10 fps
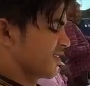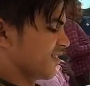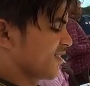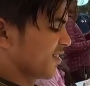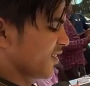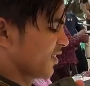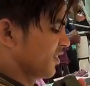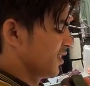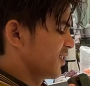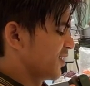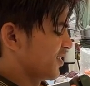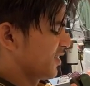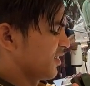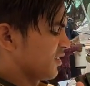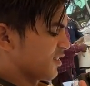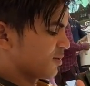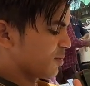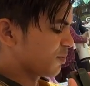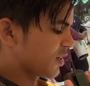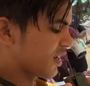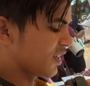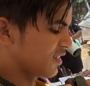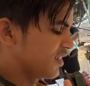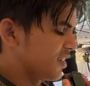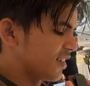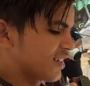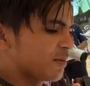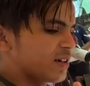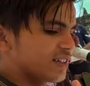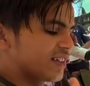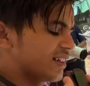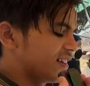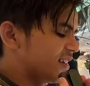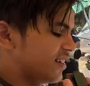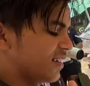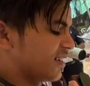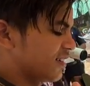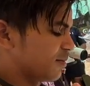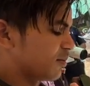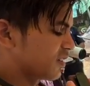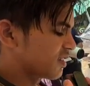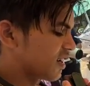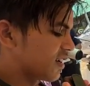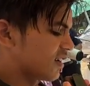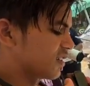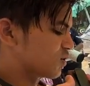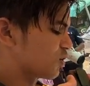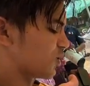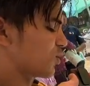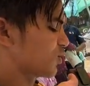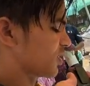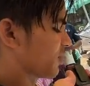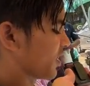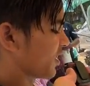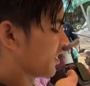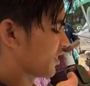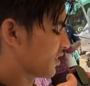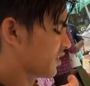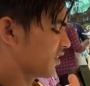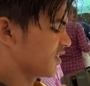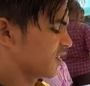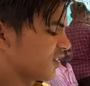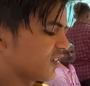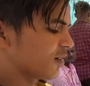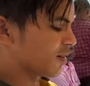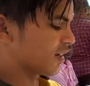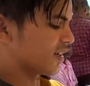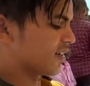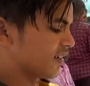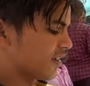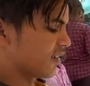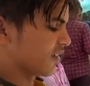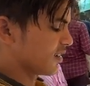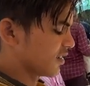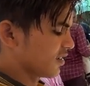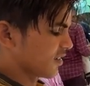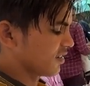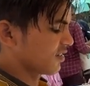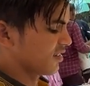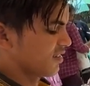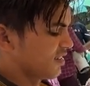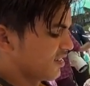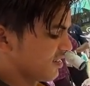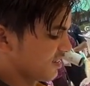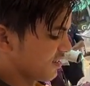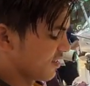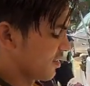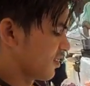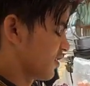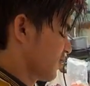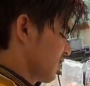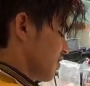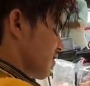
है क्या क्या मिला है प्याज है टमाटर है मसाला है छोले कुलचे वाला भाई बहुत बहुत जबरदस्त बने बना रहे हैं इन्होंने छोले